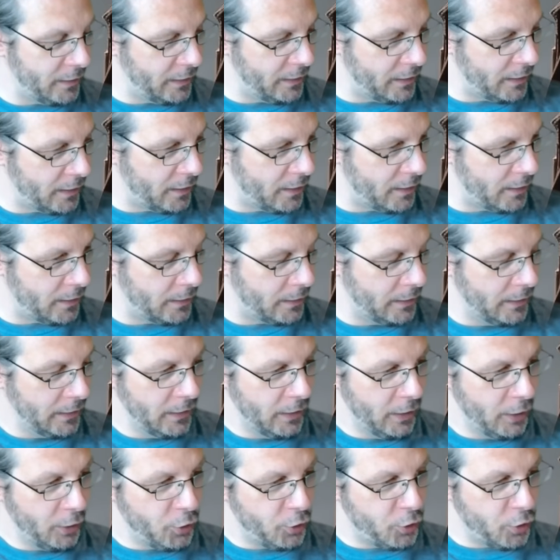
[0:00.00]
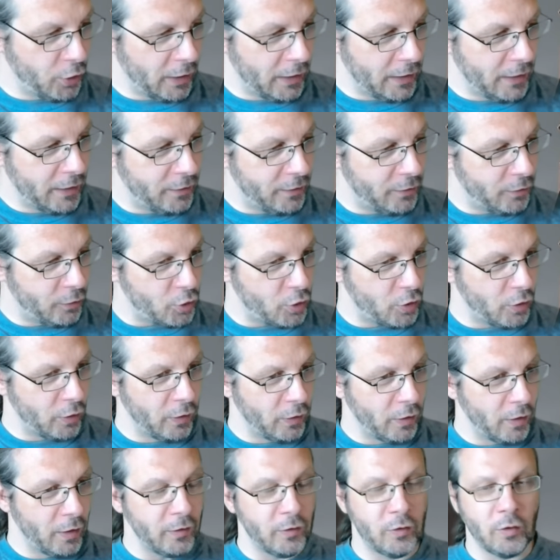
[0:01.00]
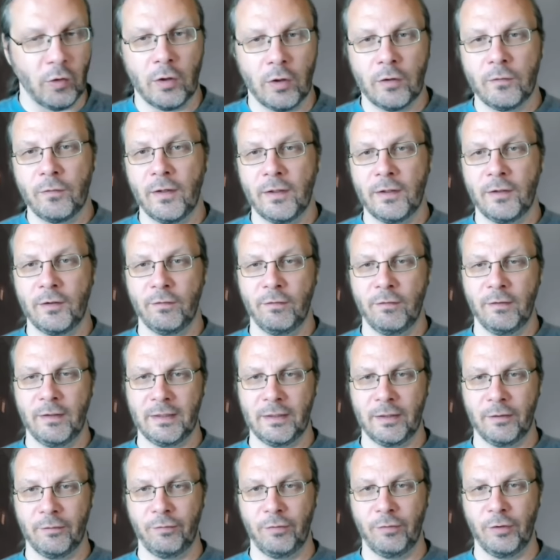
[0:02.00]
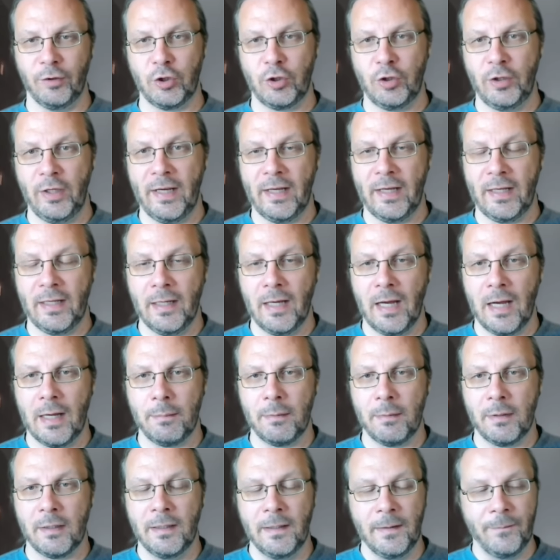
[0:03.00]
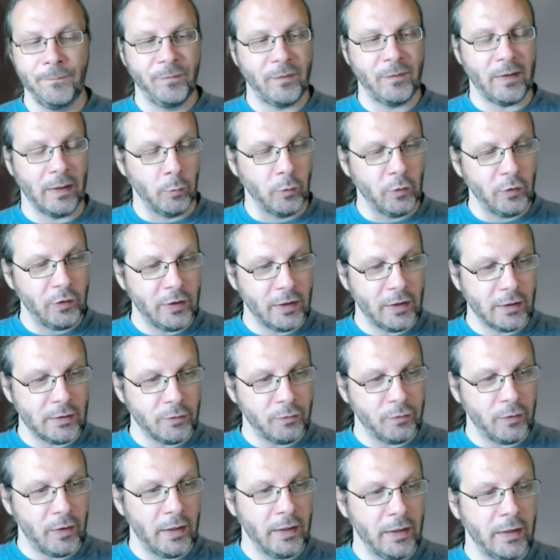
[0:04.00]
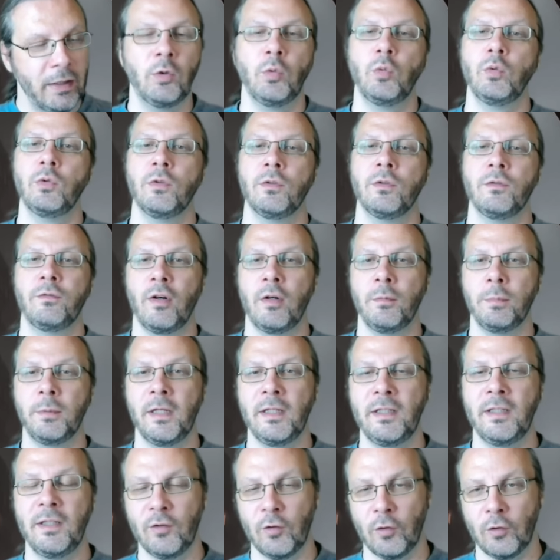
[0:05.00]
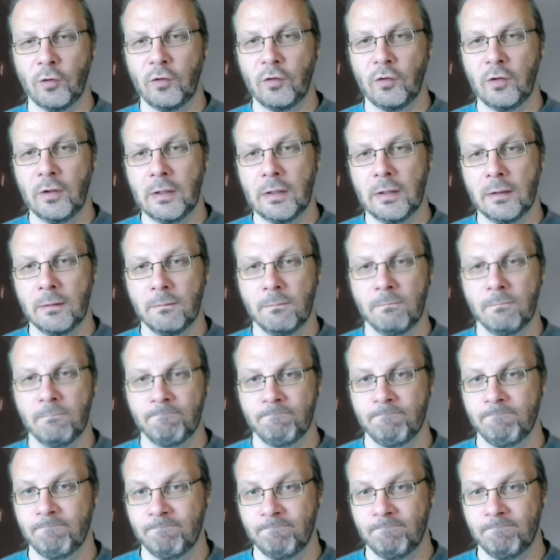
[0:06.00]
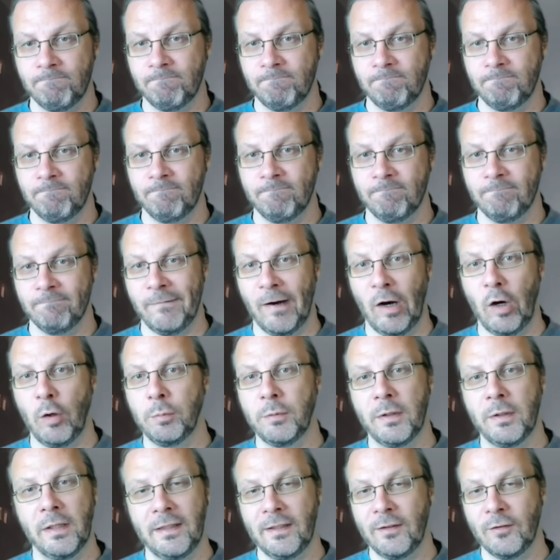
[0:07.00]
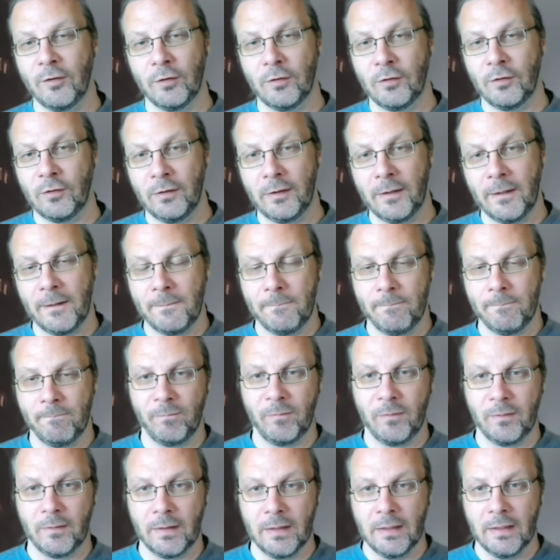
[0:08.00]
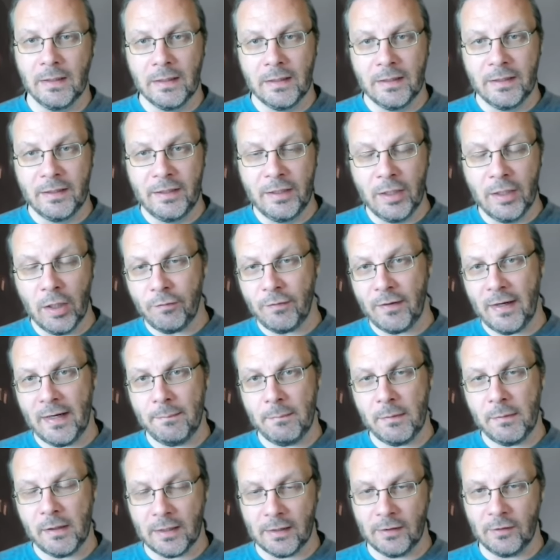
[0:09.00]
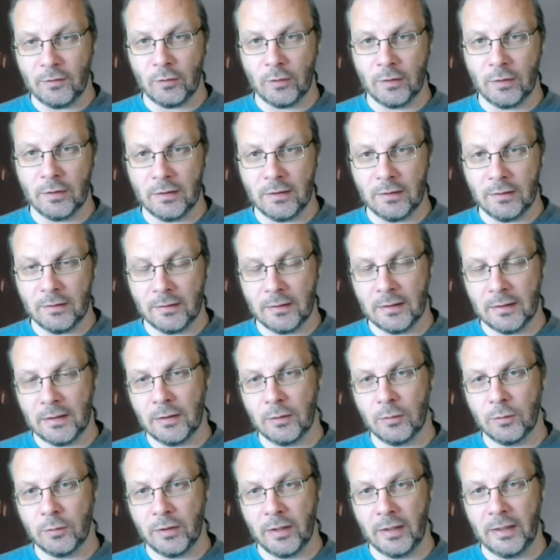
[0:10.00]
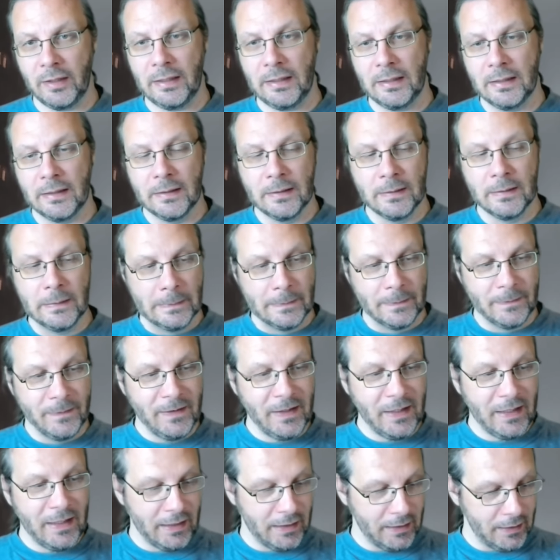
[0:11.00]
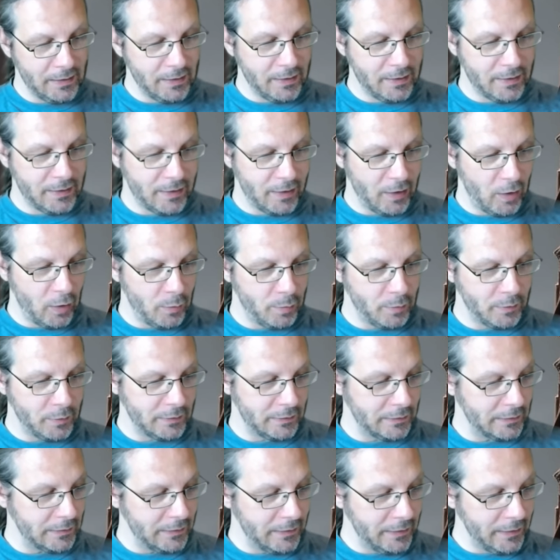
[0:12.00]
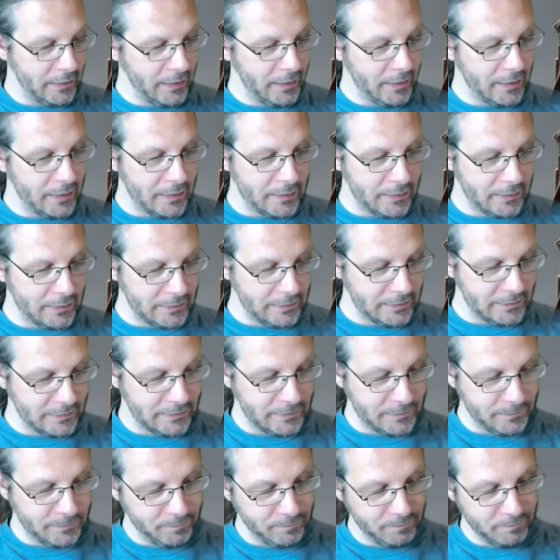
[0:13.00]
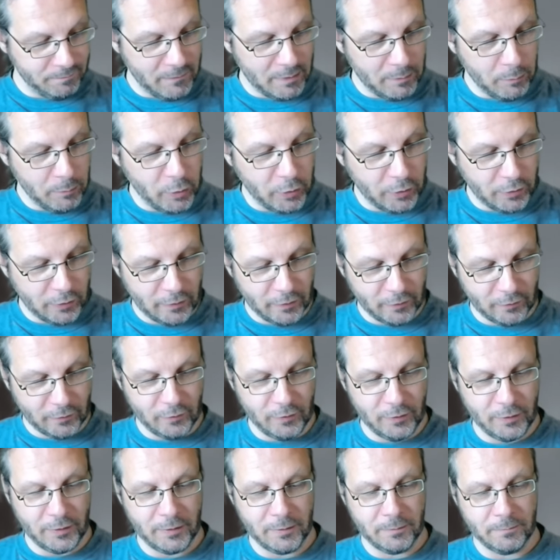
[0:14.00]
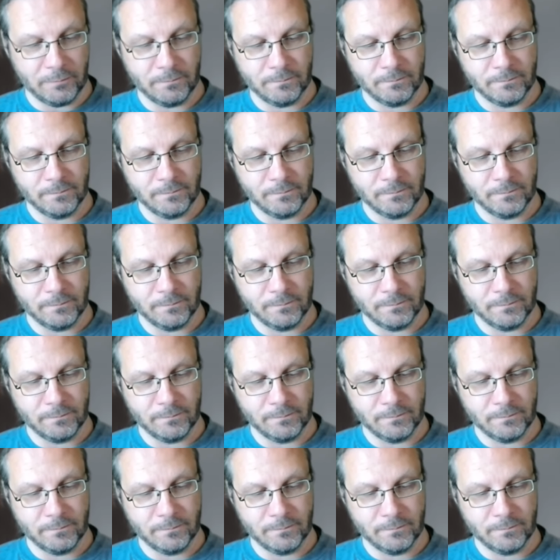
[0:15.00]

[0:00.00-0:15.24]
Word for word: ihrer journalistischen Sorgfaltspflicht verstecken, aber da muss ich halt auch fragen, ja gut, und warum gilt die sonst nicht? Warum gilt die sonst nicht? Hier auf einmal ganz ordentlich, ja, okay. Nee, ich glaube eher, ähm, man möchte das nicht.